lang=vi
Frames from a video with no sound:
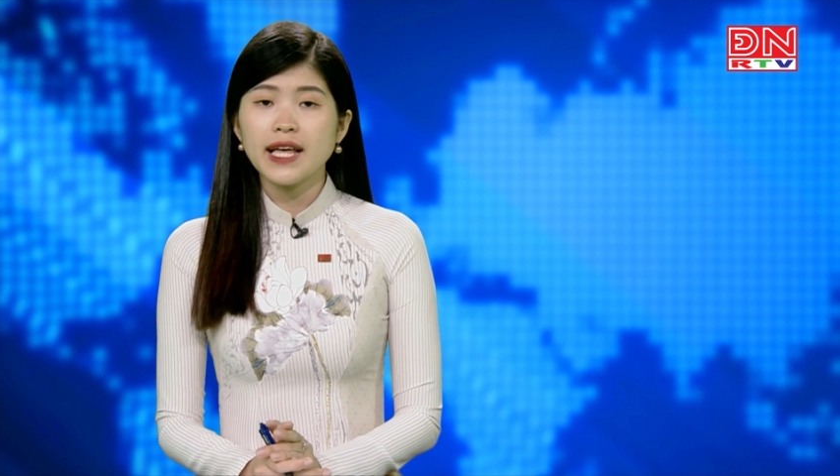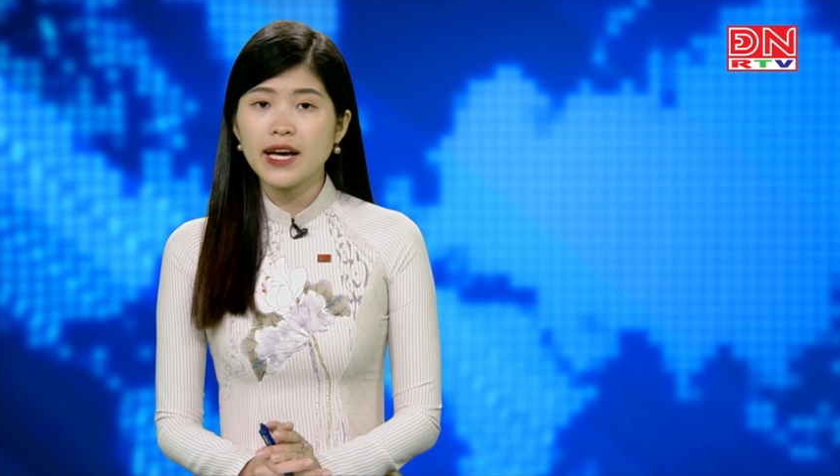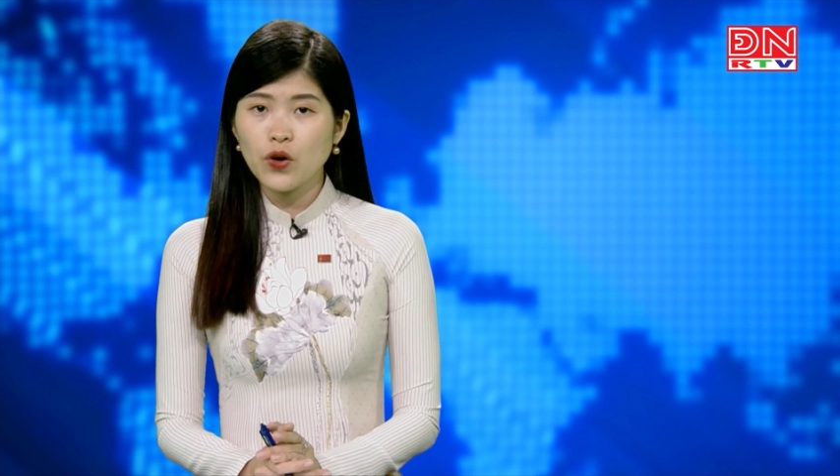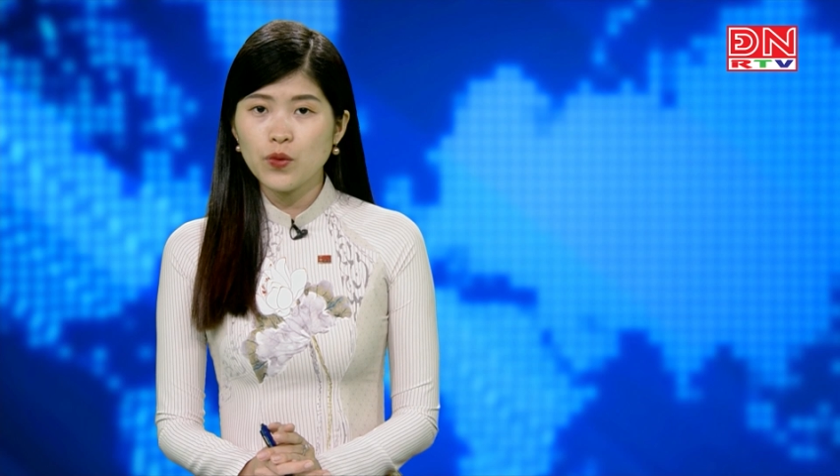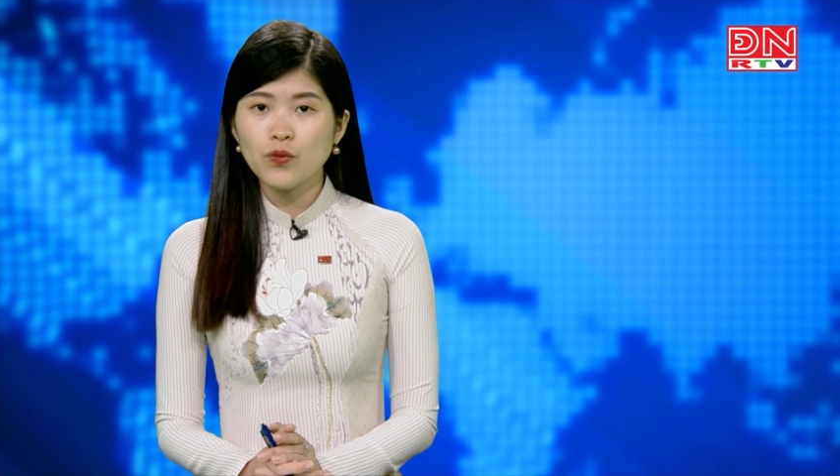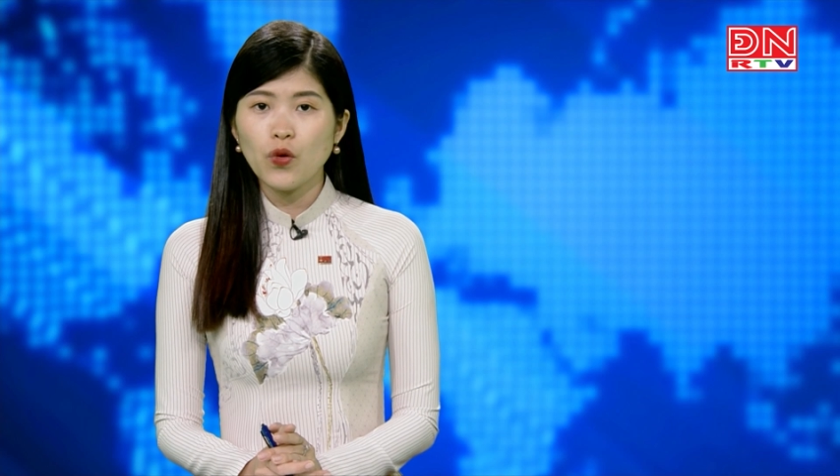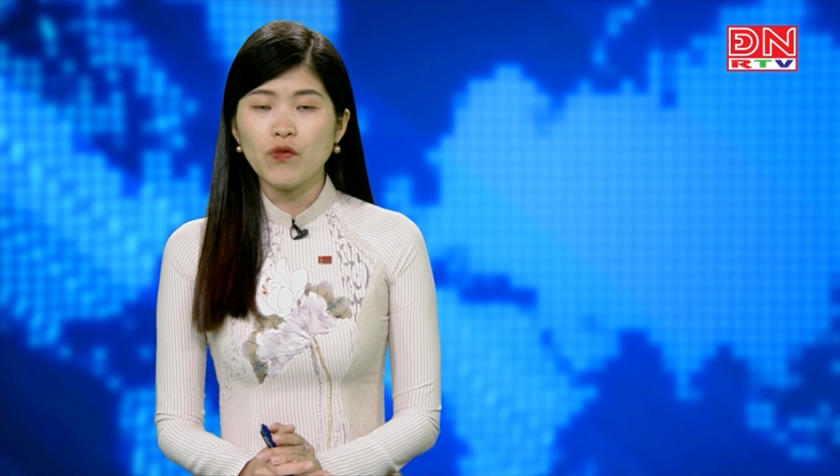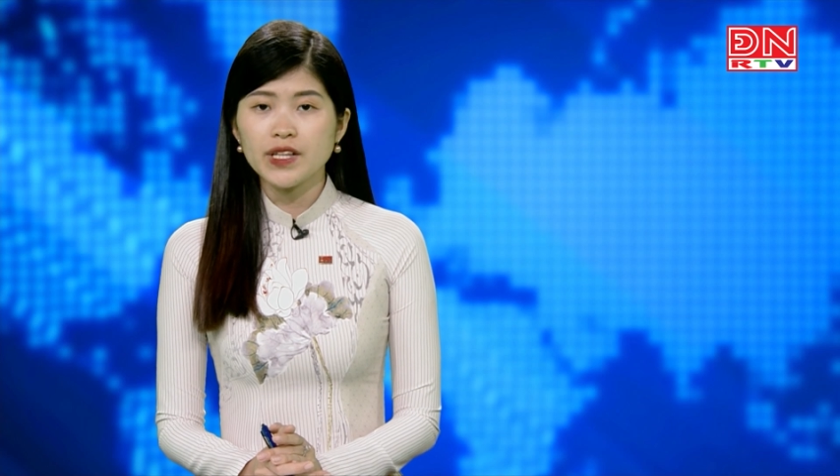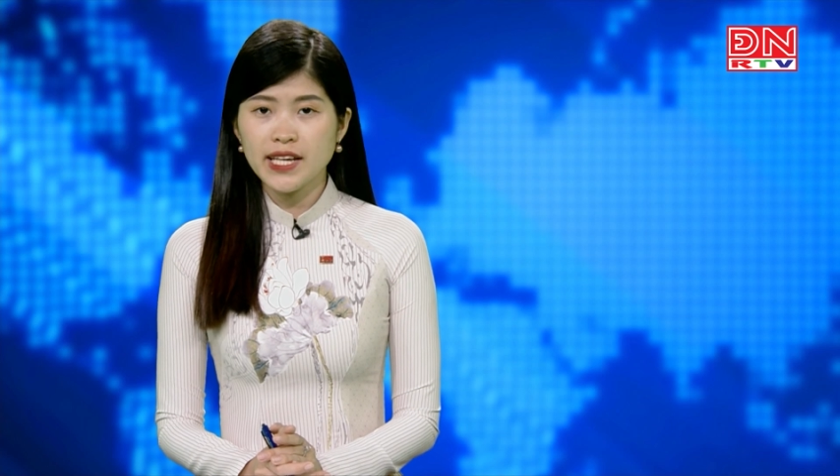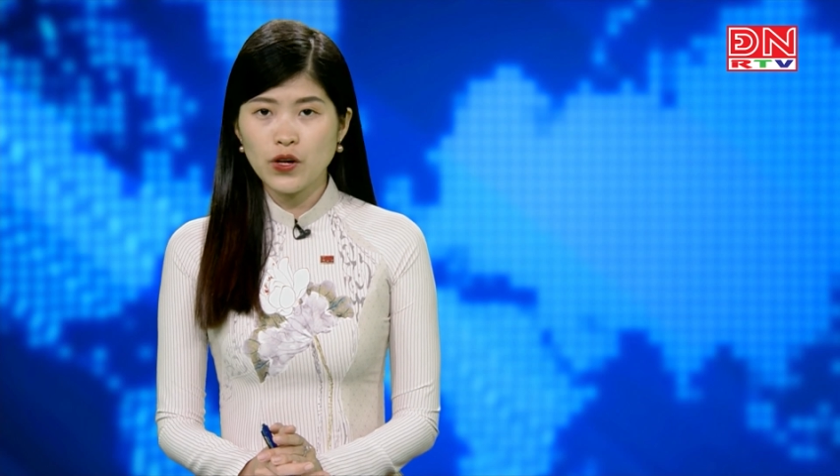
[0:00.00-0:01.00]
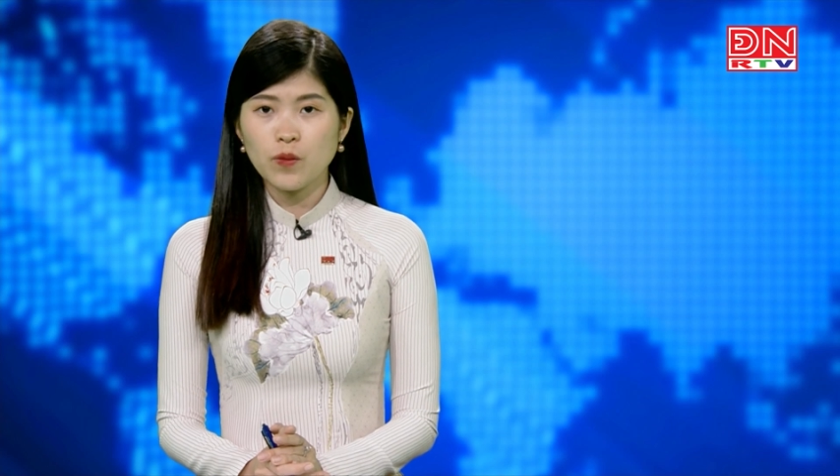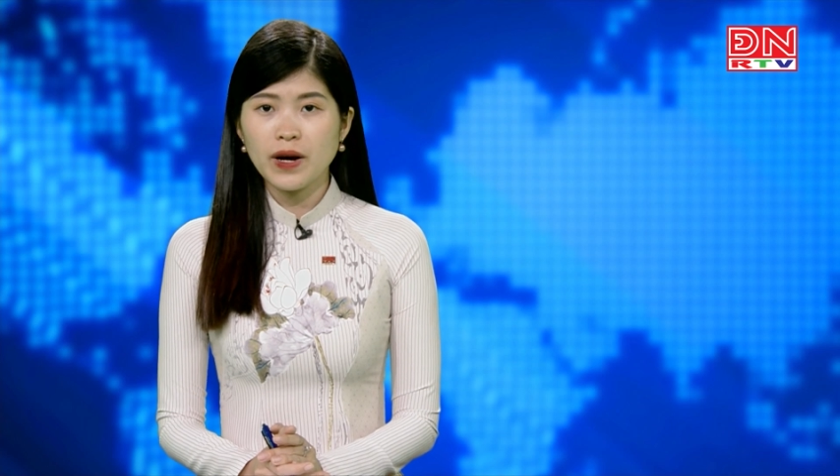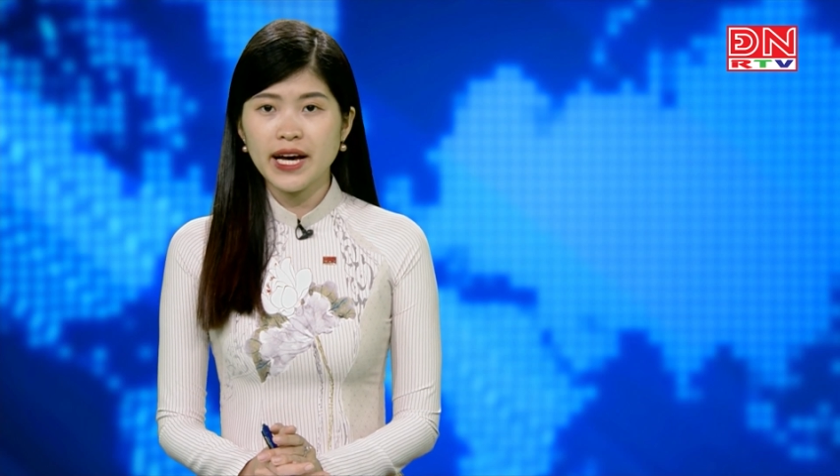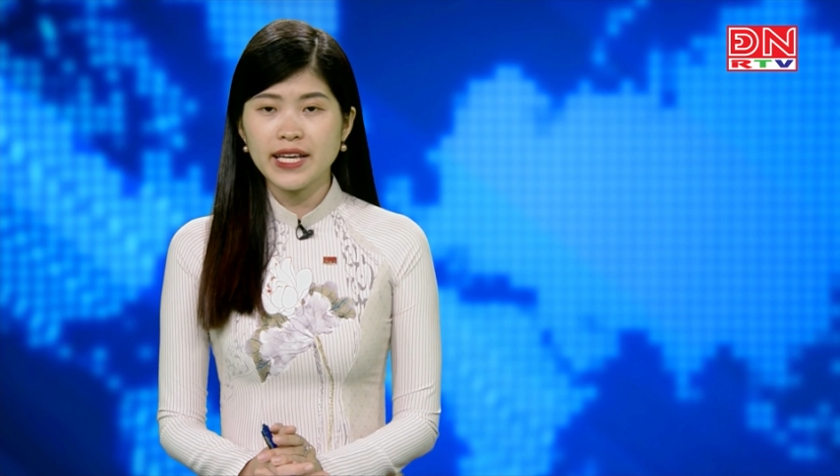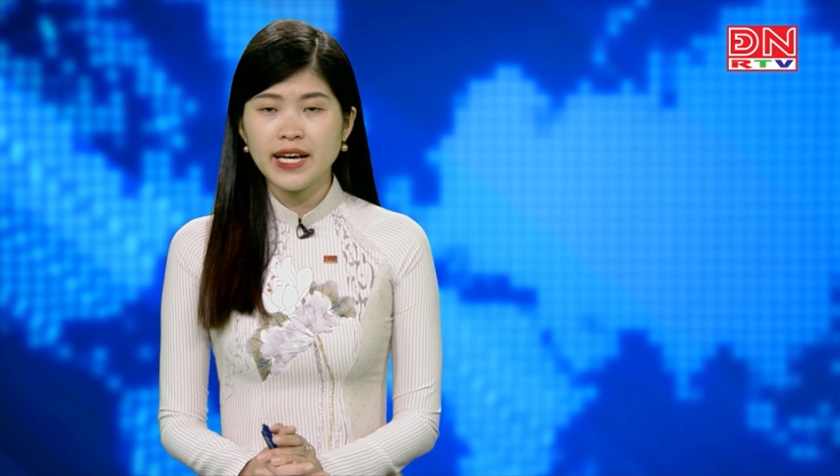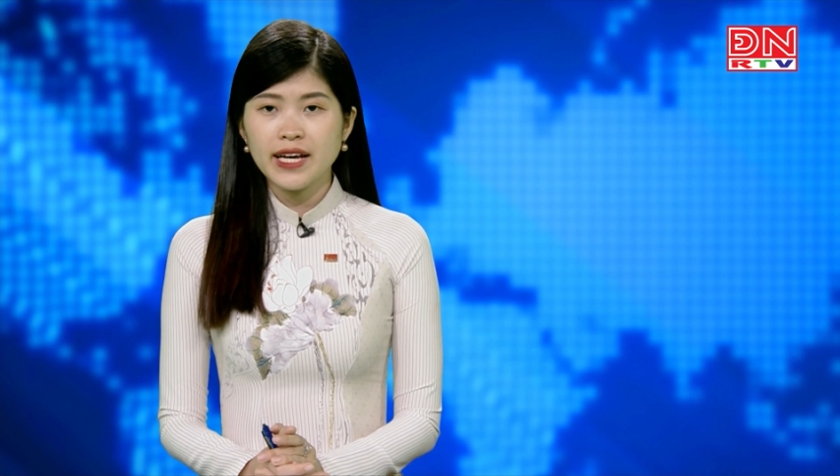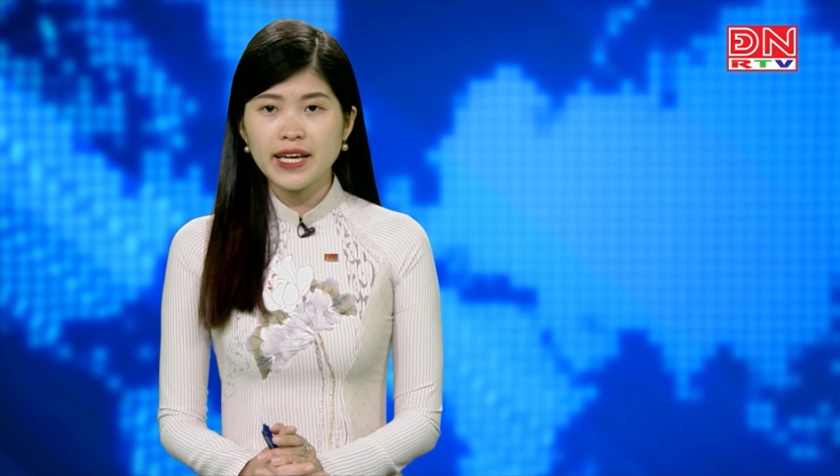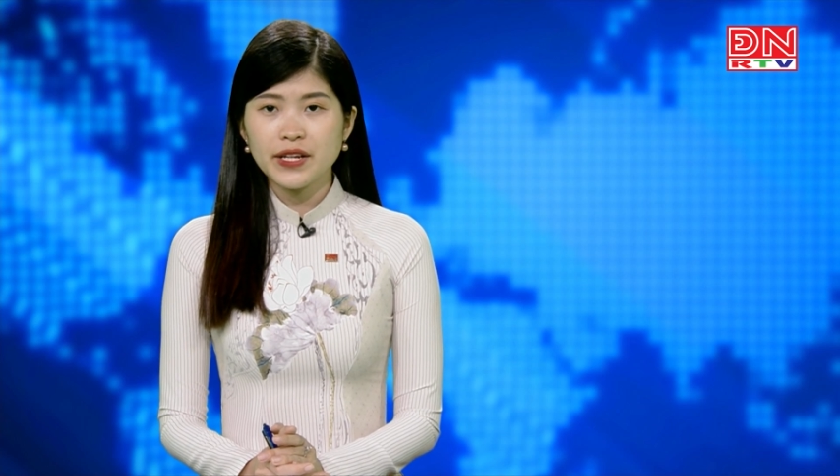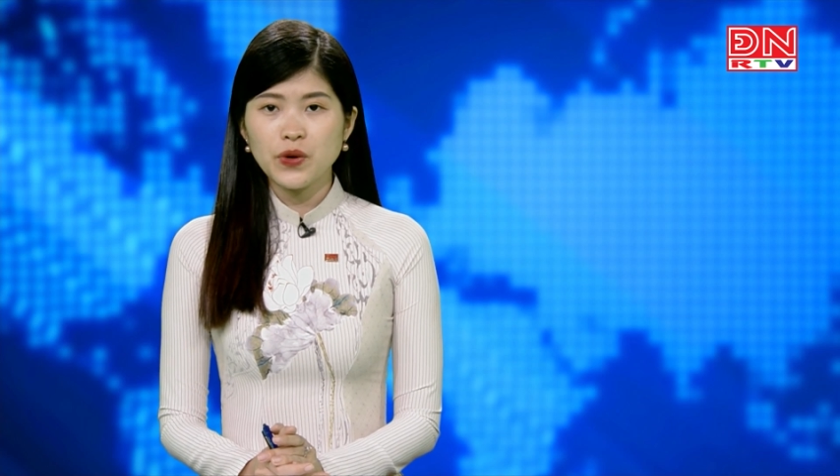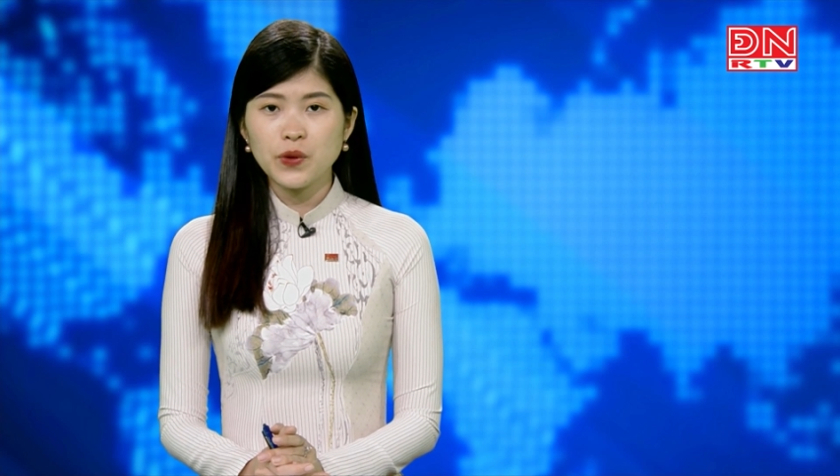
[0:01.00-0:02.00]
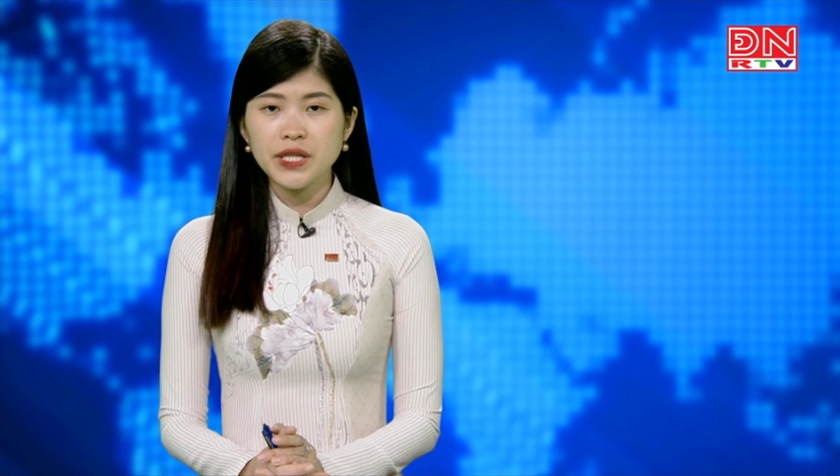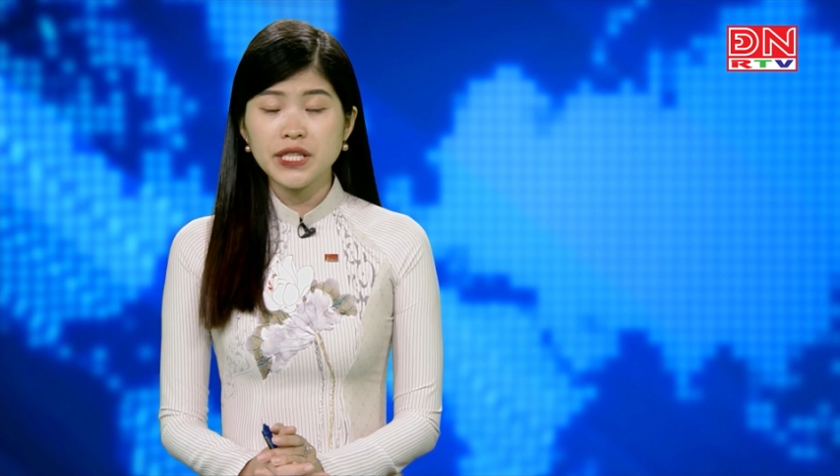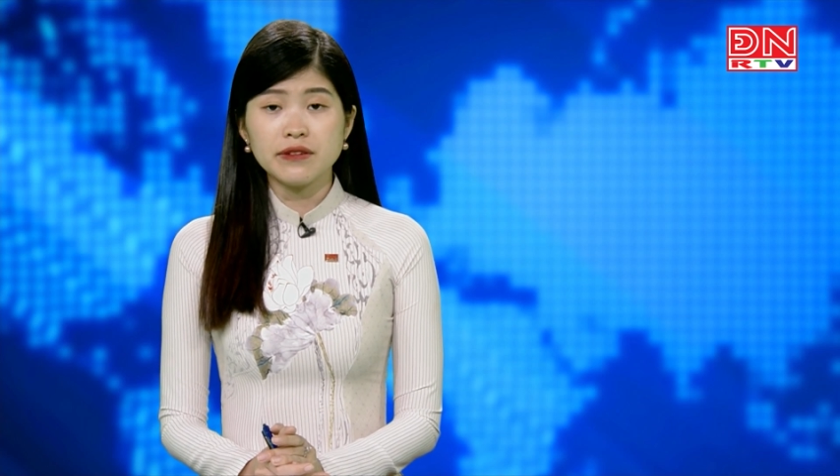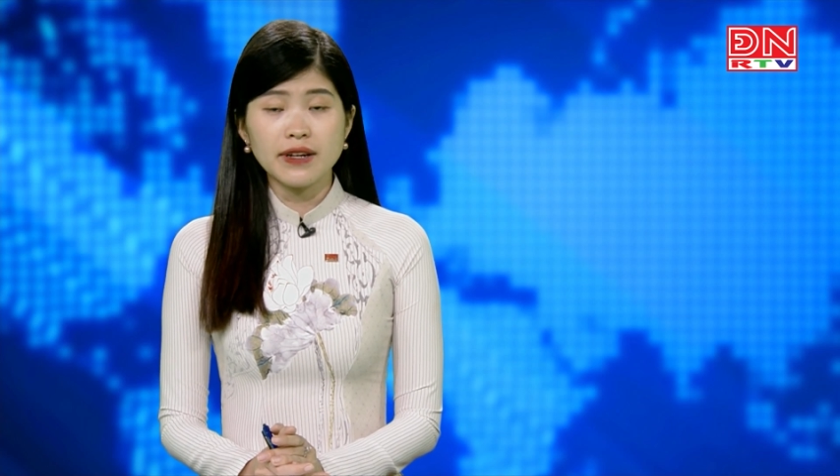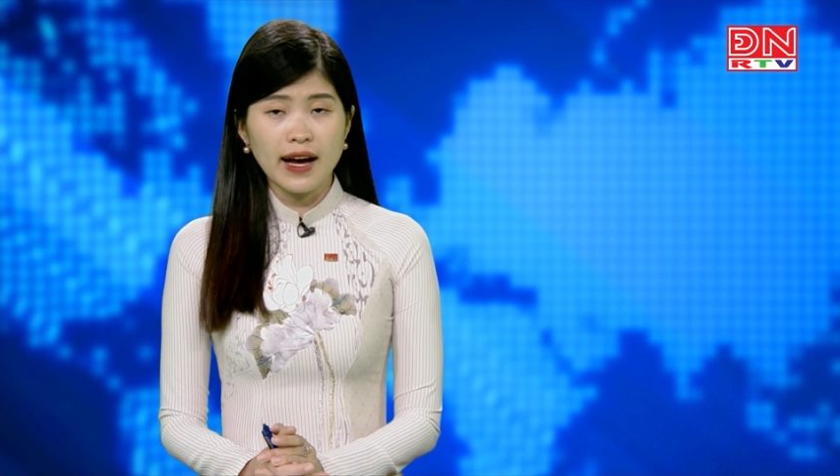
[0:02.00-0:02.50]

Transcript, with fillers: T01 và T02 kết nối giữa